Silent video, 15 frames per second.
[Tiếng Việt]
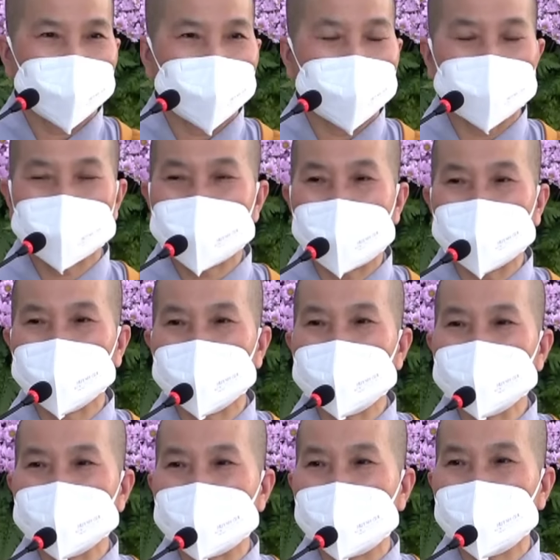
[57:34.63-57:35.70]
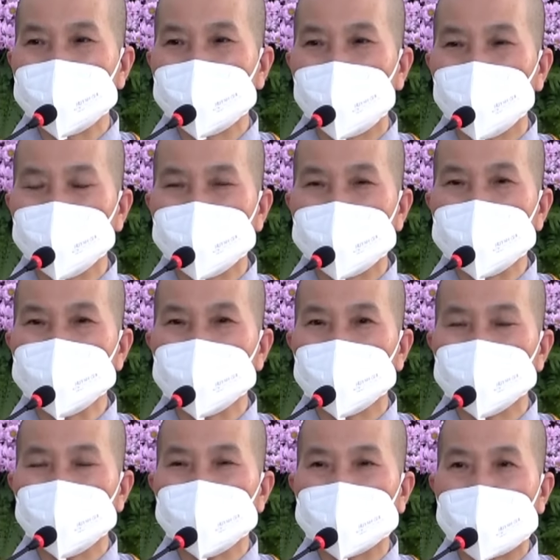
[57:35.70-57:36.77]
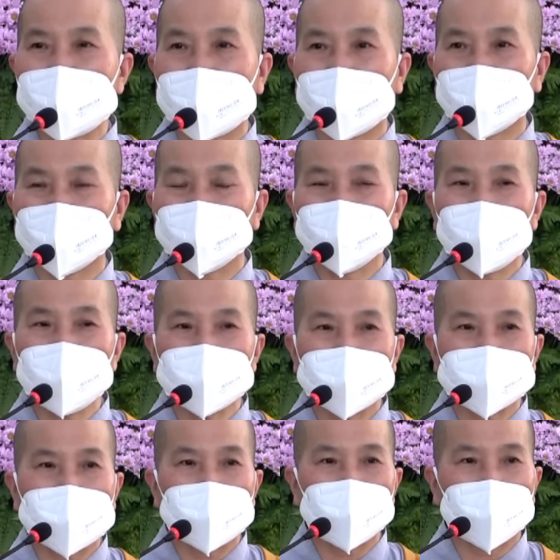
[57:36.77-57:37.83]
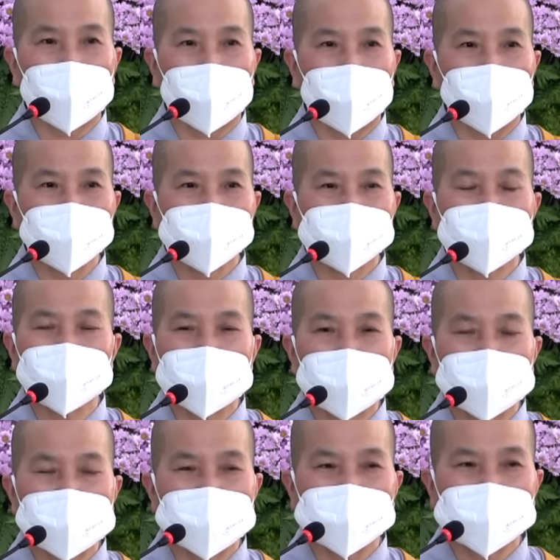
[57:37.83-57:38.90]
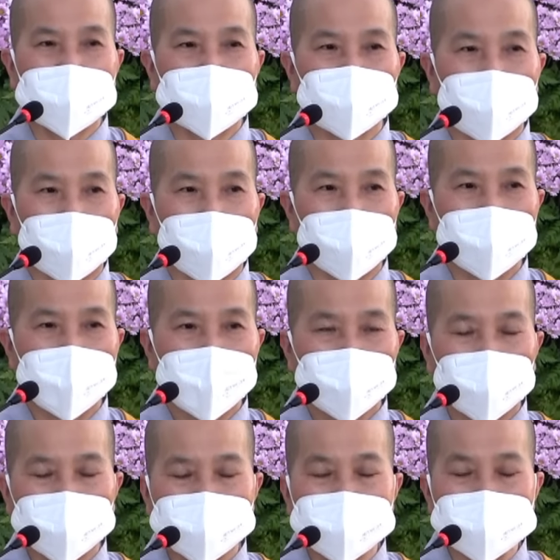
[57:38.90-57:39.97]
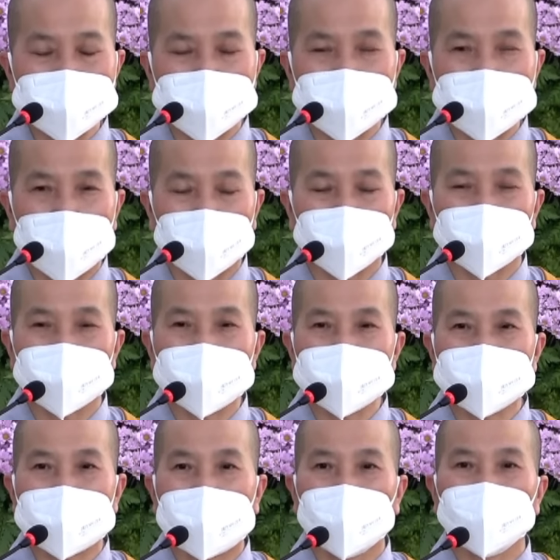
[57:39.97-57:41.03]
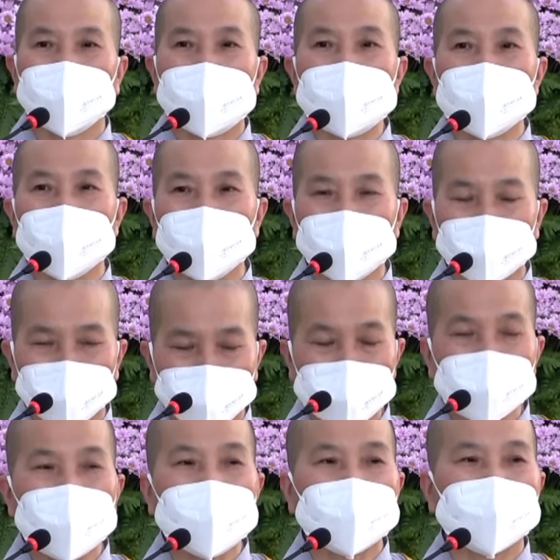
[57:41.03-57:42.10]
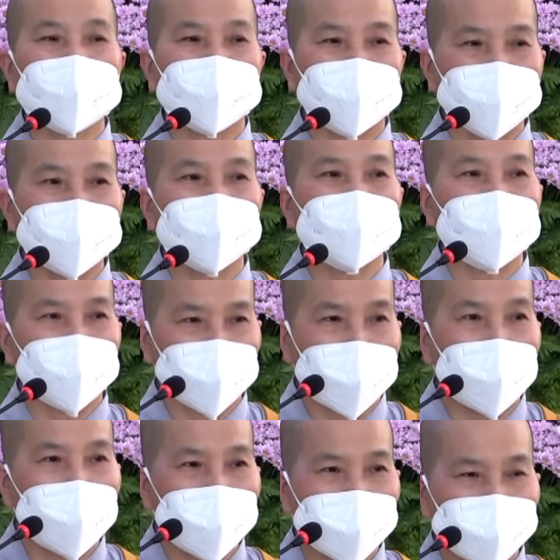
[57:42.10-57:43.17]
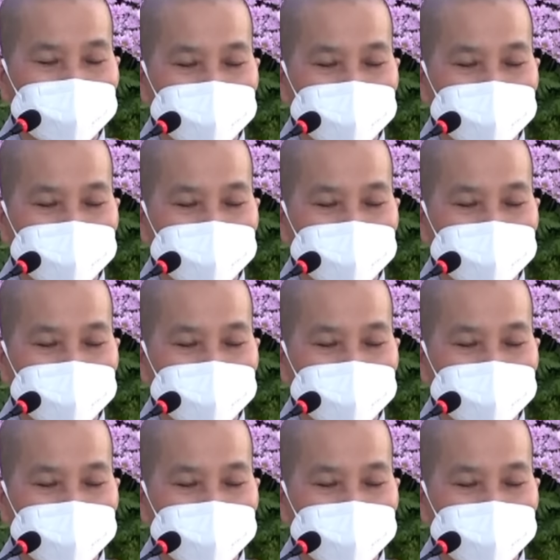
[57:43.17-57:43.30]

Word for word: Lời khen tiếng chê không khiến cho chúng ta hạnh phúc hay đau khổ, siêu thăng hay sa đọa, mà chính những hành vi tạo tác của mình mới quyết định được điều đó.